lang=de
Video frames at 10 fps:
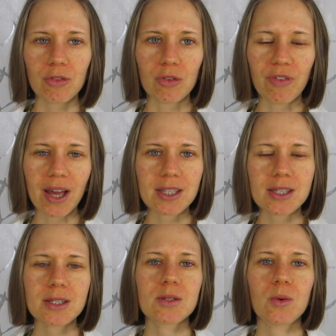zu
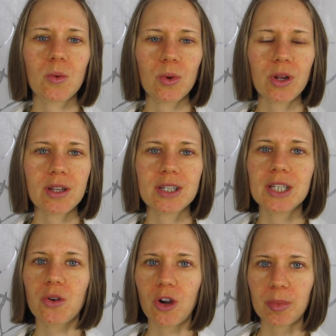fasten oder
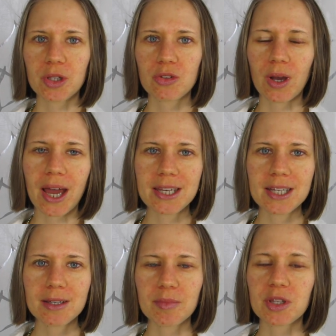den Körper zu
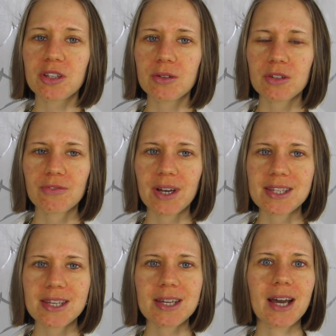reinigen
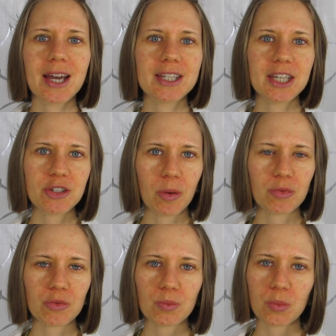bzw. ein
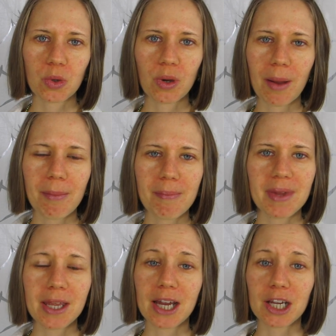Detox-Programm
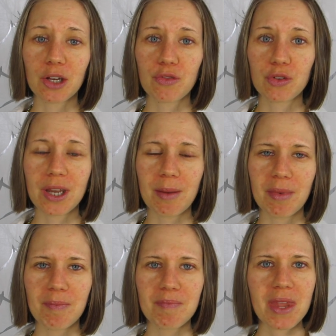in Angriff zu
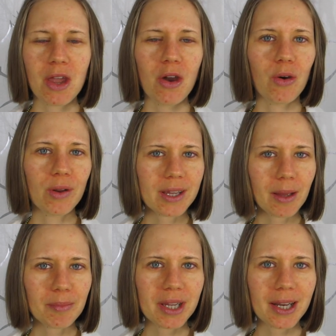nehmen. Und ich
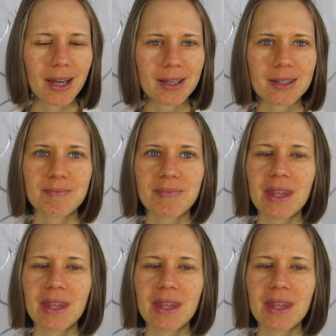habe mir gedacht,